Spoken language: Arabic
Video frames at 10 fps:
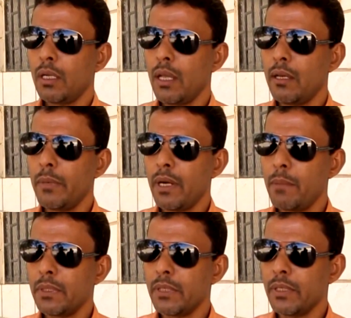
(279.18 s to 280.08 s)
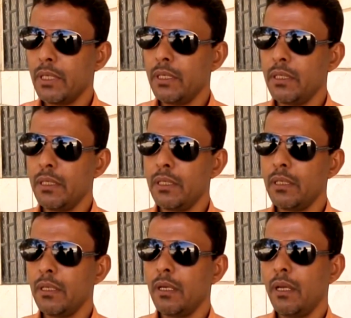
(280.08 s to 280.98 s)
ماده من الحقوق
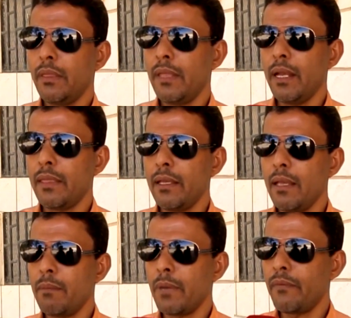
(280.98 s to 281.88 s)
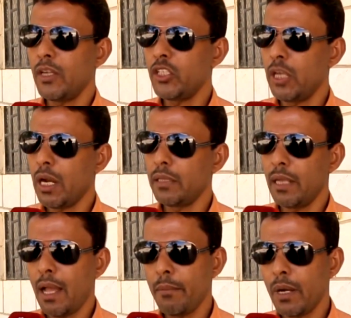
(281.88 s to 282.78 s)
ولذا نحن حريصين
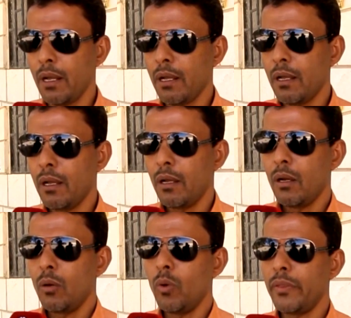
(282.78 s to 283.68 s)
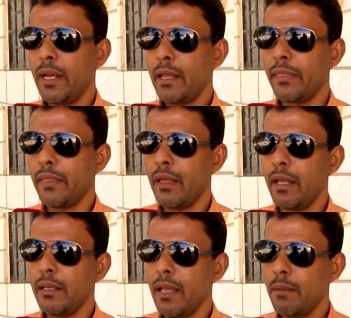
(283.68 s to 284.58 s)
كل الحرص على أبنائنا
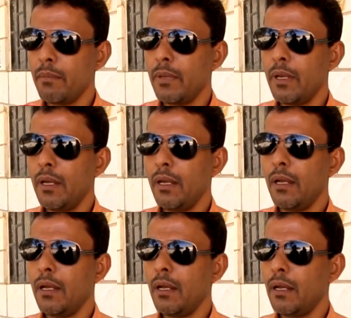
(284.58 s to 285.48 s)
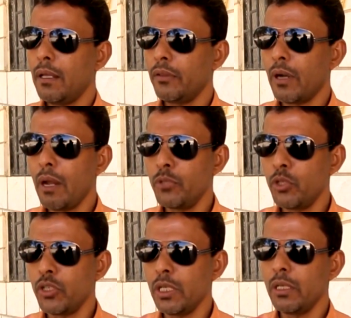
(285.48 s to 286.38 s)
وأبناء كل الشعب اليمني
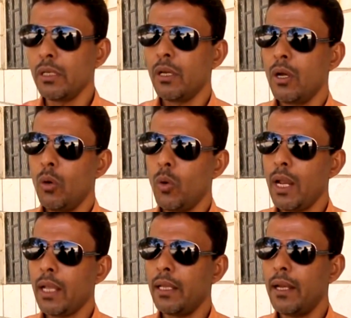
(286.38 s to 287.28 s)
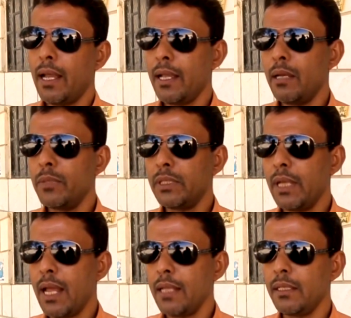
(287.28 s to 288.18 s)
وخاصة أبناء
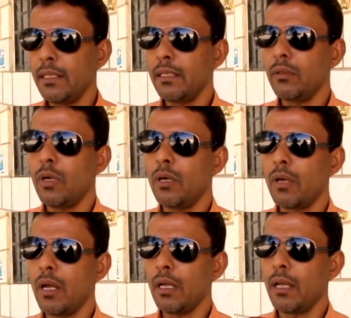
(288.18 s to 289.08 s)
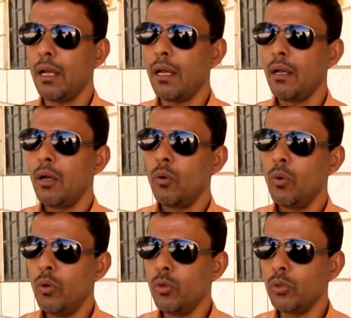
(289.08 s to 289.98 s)
محافظة حضرموت نعم. على
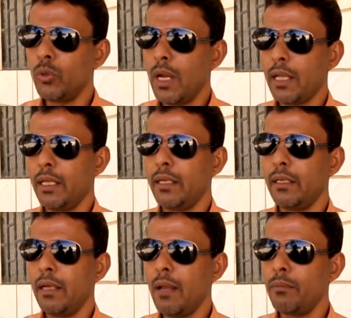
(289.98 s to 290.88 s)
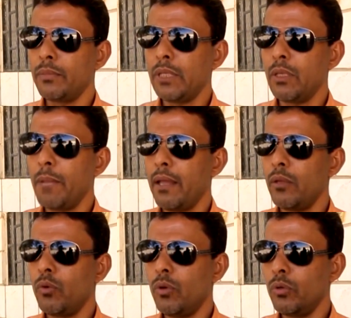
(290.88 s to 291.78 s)
التدريس
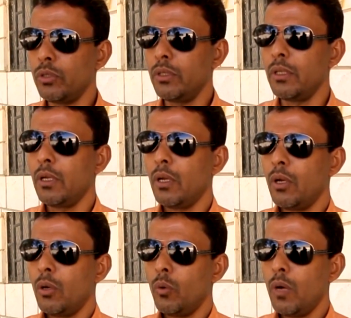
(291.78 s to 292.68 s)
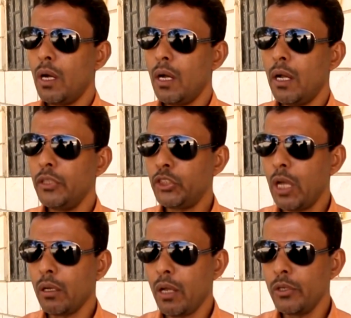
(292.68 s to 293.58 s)
وهيئنا وأعددنا للعام
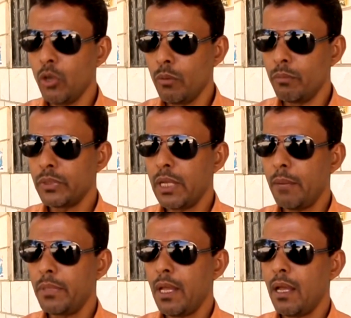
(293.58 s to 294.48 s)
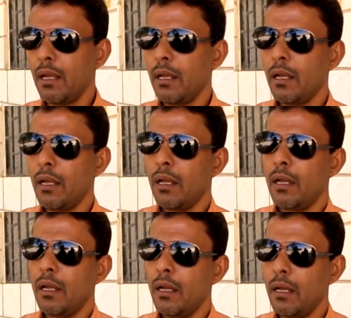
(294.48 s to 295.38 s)
الدراسي بشكل كبير وجيد
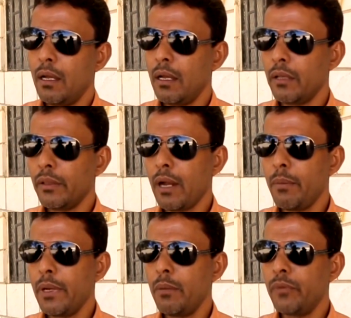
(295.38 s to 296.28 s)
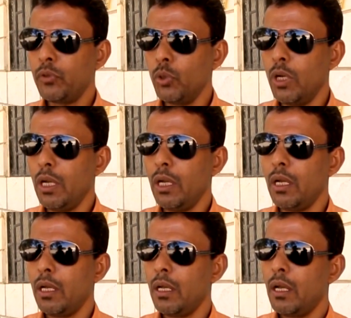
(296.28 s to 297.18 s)
نعم ولكن ليس
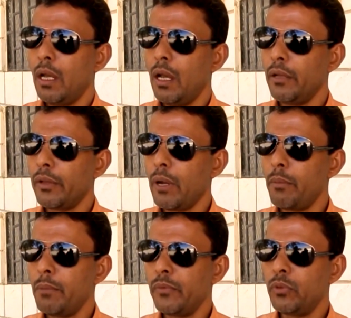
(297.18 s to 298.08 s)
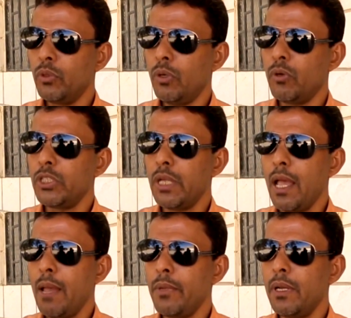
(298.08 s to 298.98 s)
لنا هناك
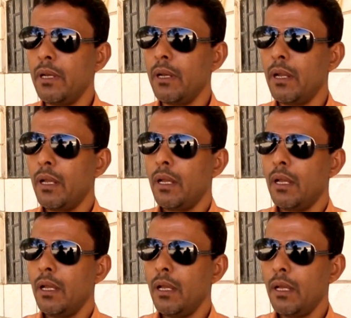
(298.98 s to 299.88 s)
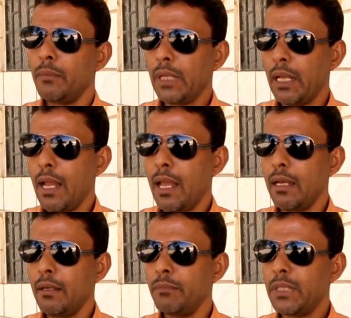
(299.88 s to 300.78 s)
آه آذان صافيه
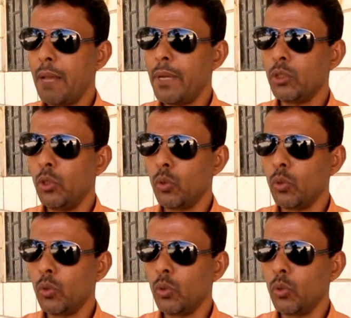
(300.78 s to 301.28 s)
تصغي لنا